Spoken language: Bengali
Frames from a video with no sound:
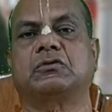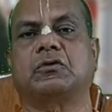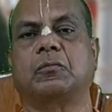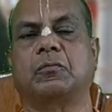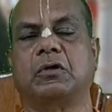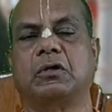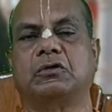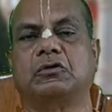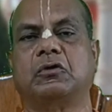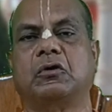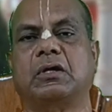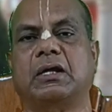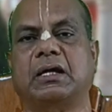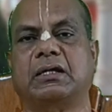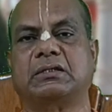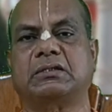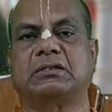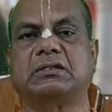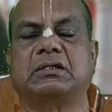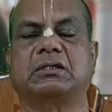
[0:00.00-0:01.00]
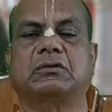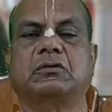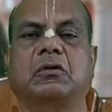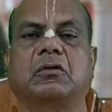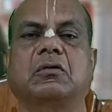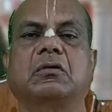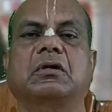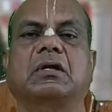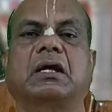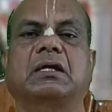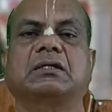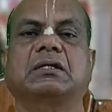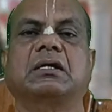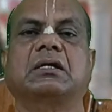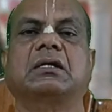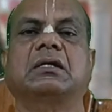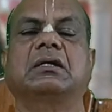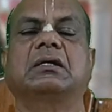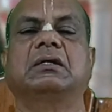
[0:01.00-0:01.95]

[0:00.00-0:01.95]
সময় যখন আসছে তখন রাজা